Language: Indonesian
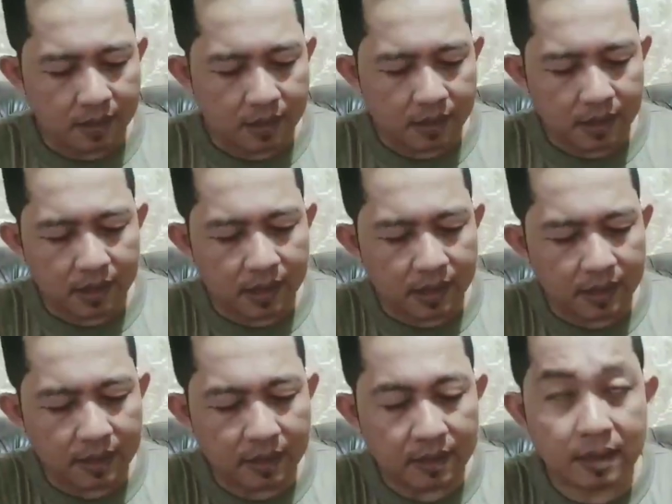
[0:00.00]
nah ini
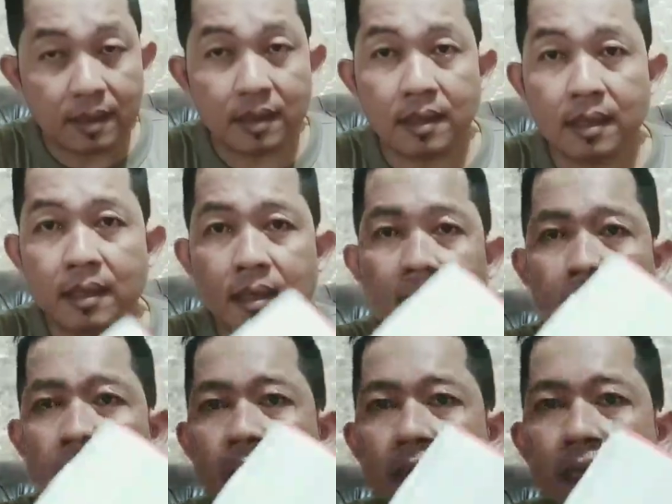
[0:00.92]

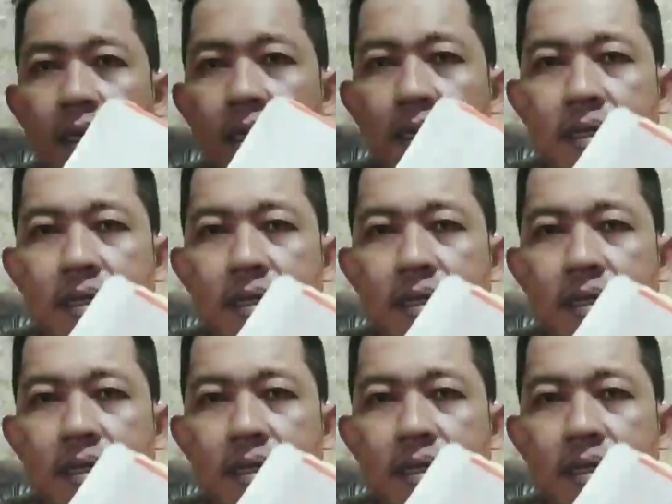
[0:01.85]
nah